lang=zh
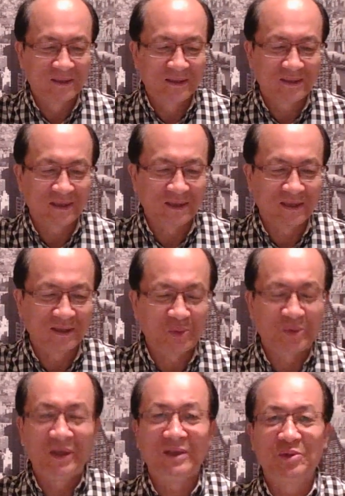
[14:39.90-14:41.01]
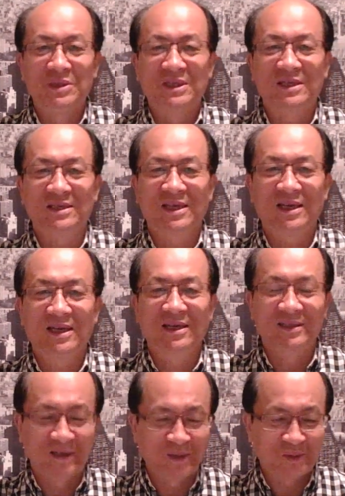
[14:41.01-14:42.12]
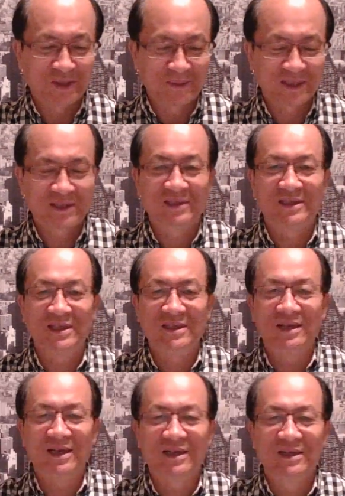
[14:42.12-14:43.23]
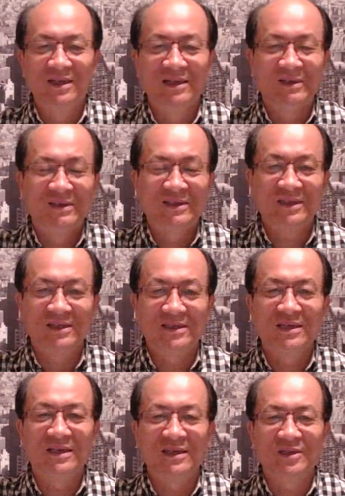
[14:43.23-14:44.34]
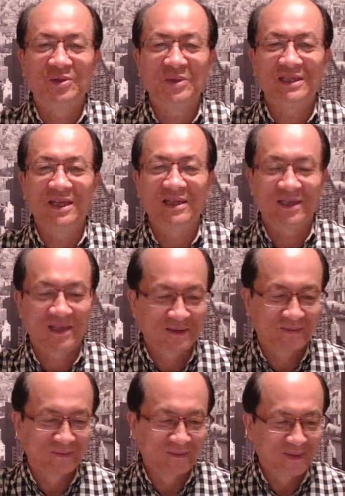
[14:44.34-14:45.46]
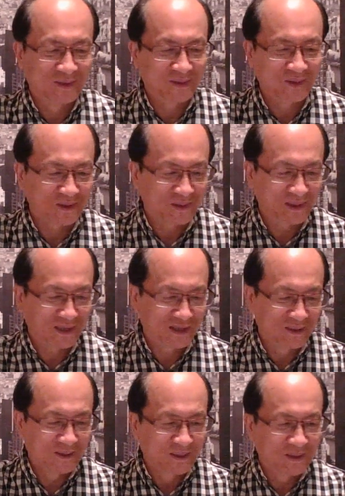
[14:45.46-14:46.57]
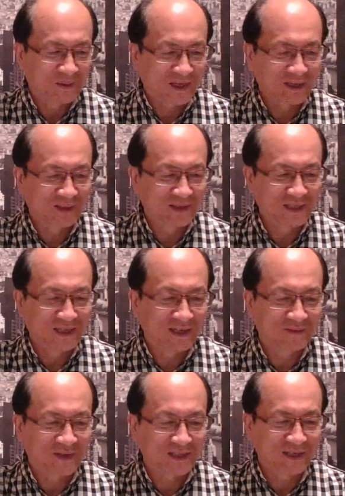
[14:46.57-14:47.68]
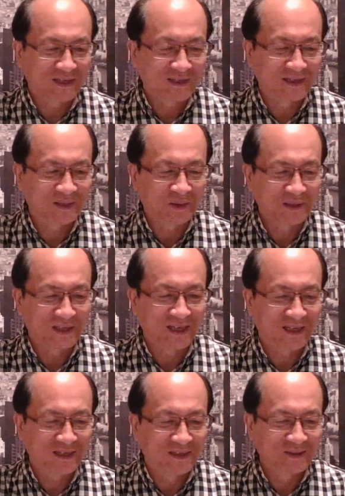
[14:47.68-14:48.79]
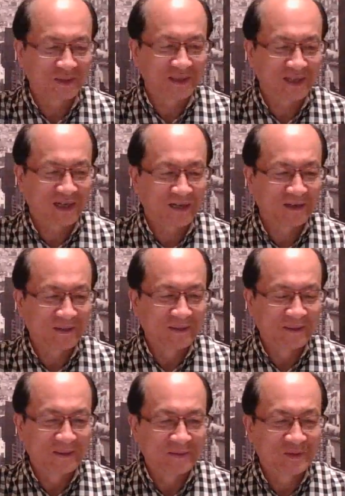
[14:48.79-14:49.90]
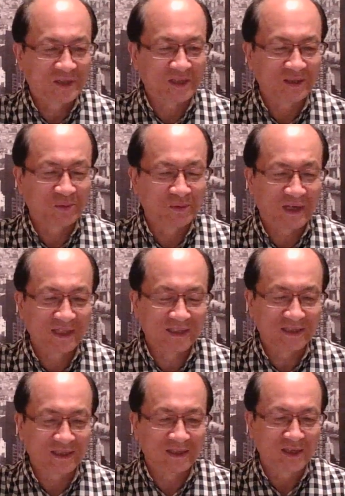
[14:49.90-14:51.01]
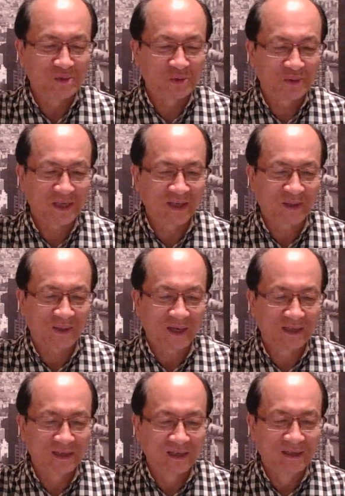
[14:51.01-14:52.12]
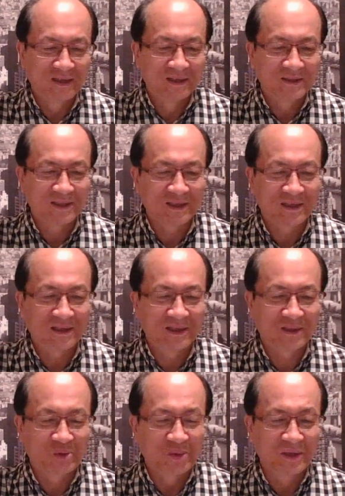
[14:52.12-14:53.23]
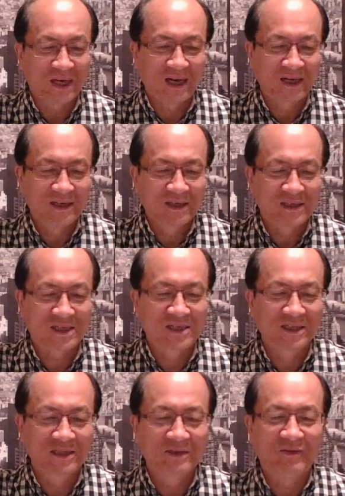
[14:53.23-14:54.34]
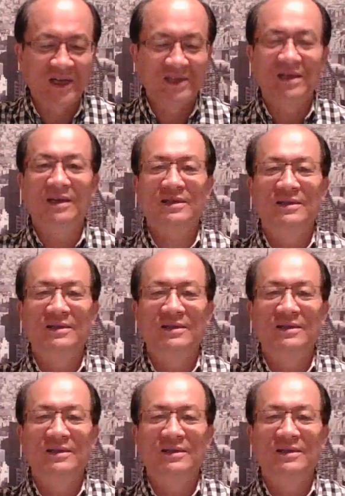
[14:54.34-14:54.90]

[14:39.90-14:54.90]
这个有内斗的色彩，也有什么自身的这个人格的缺陷呐？所以说，我看到今天网上的消息啊，说是他起诉他的这个证据材料啊，这个多达十四万页，